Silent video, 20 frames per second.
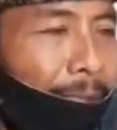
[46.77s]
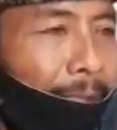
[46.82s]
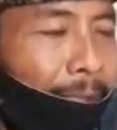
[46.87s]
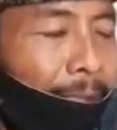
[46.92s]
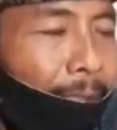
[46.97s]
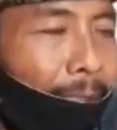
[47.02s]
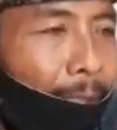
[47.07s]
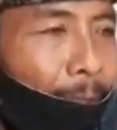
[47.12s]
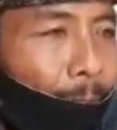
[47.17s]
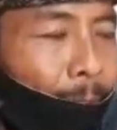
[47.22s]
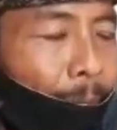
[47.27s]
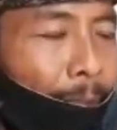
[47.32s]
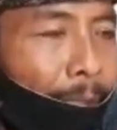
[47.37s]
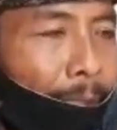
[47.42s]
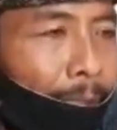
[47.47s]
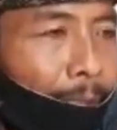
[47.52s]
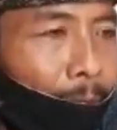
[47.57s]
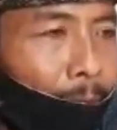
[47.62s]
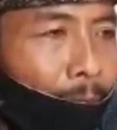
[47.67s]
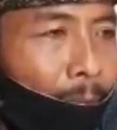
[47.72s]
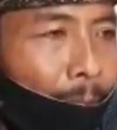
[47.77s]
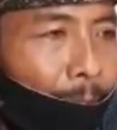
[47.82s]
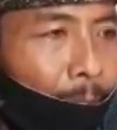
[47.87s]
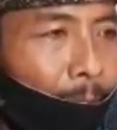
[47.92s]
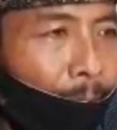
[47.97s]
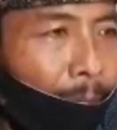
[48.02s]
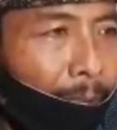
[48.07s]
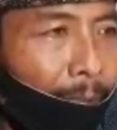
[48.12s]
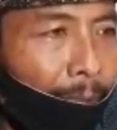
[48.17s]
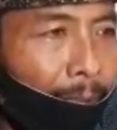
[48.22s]
kalau mereka sudah
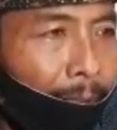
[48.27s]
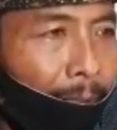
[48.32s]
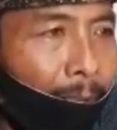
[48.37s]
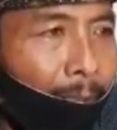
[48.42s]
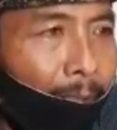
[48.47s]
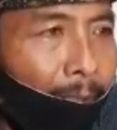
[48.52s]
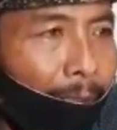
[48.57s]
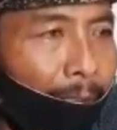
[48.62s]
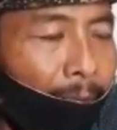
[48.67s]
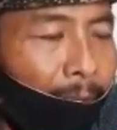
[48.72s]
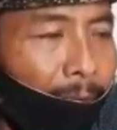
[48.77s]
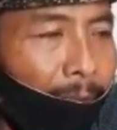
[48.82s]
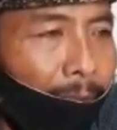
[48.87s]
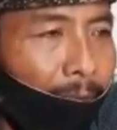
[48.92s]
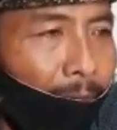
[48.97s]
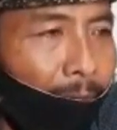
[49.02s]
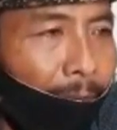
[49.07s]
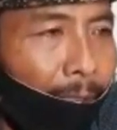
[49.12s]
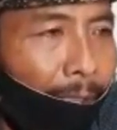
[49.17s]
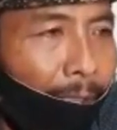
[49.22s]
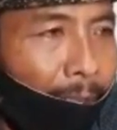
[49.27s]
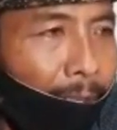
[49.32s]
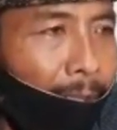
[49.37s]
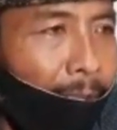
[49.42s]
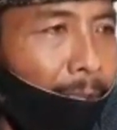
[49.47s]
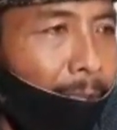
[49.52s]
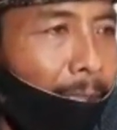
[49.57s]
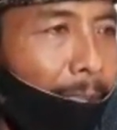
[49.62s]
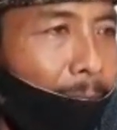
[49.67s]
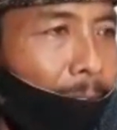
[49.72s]
memiliki di Singosari
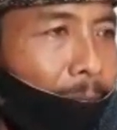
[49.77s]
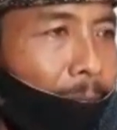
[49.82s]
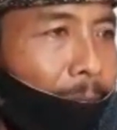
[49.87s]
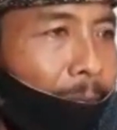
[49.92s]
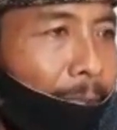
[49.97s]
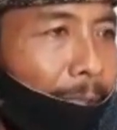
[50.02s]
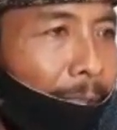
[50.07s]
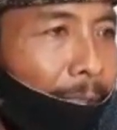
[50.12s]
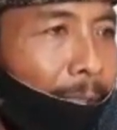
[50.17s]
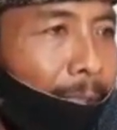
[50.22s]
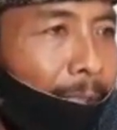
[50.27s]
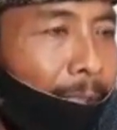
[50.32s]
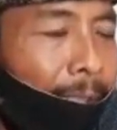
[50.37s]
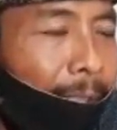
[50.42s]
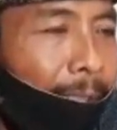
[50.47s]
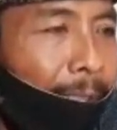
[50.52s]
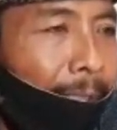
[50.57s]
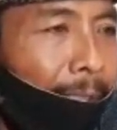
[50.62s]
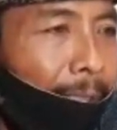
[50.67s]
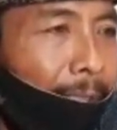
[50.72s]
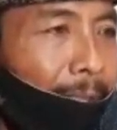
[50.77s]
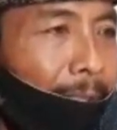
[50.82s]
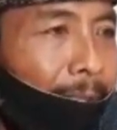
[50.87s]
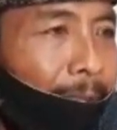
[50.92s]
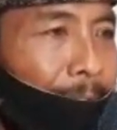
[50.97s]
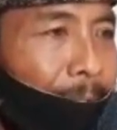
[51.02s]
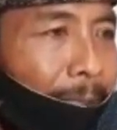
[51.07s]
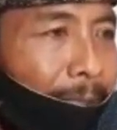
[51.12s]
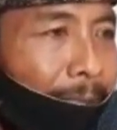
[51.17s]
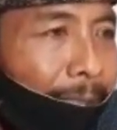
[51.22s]
tidak boleh ada di
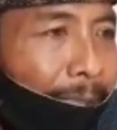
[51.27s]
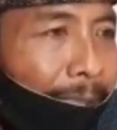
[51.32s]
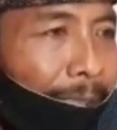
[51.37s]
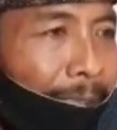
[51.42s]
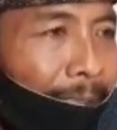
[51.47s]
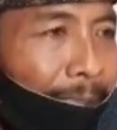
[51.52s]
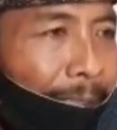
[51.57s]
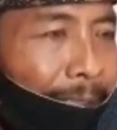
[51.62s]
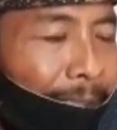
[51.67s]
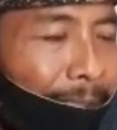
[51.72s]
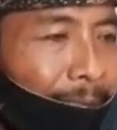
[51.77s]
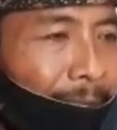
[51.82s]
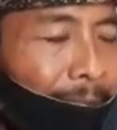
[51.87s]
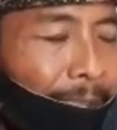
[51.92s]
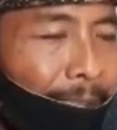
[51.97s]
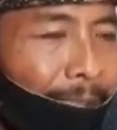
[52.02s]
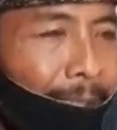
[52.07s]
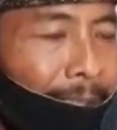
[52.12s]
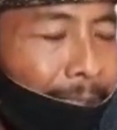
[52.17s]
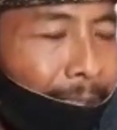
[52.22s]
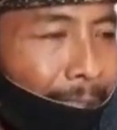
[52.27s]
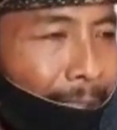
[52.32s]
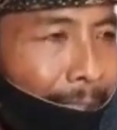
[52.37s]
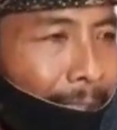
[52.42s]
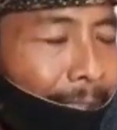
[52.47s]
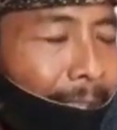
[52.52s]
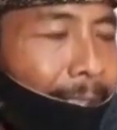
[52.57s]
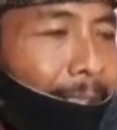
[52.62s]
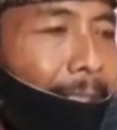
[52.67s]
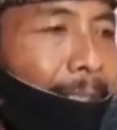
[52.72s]
tempat yang lain lagi
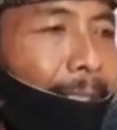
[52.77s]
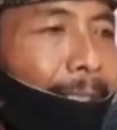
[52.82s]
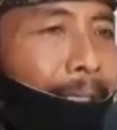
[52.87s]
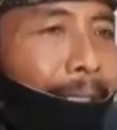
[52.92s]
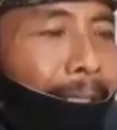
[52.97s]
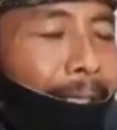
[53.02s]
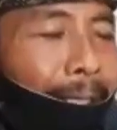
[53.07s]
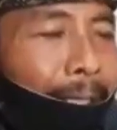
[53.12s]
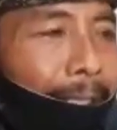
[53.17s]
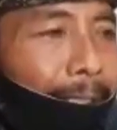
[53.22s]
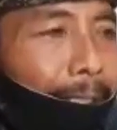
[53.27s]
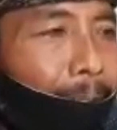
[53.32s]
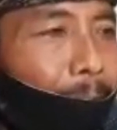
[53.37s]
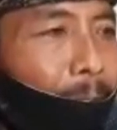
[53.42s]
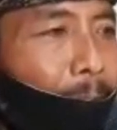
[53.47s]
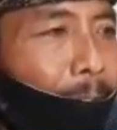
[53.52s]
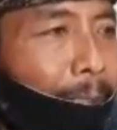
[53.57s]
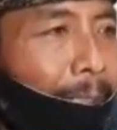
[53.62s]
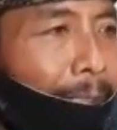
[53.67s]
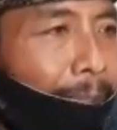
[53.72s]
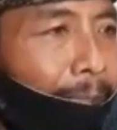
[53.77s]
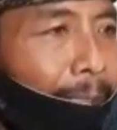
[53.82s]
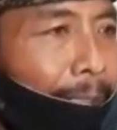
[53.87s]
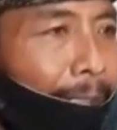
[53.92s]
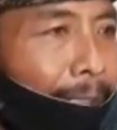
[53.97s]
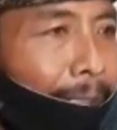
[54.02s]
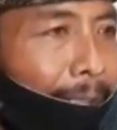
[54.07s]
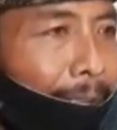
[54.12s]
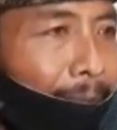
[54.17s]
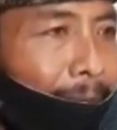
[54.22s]
sehingga ada
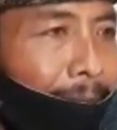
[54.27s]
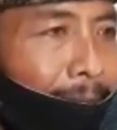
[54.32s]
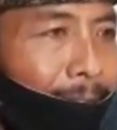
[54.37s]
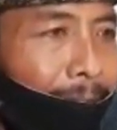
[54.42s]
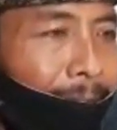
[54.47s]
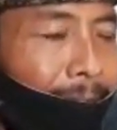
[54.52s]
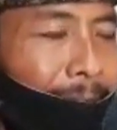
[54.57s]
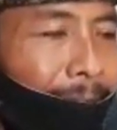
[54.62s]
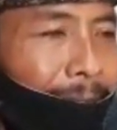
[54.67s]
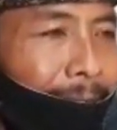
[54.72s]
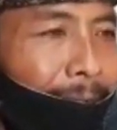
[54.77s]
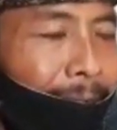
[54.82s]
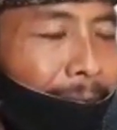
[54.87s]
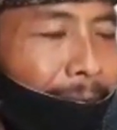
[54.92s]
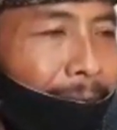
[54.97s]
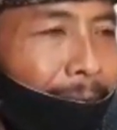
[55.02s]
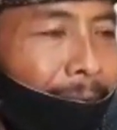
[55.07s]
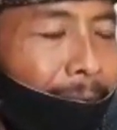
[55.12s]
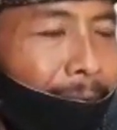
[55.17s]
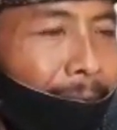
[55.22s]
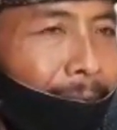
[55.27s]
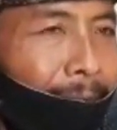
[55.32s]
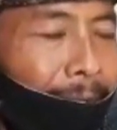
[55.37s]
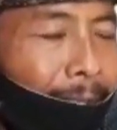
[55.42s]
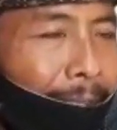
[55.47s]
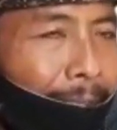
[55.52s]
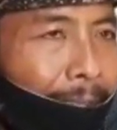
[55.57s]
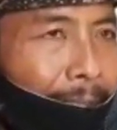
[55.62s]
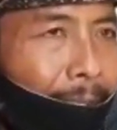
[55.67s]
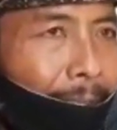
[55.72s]
pemerataan
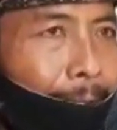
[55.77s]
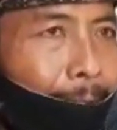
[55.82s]
jadi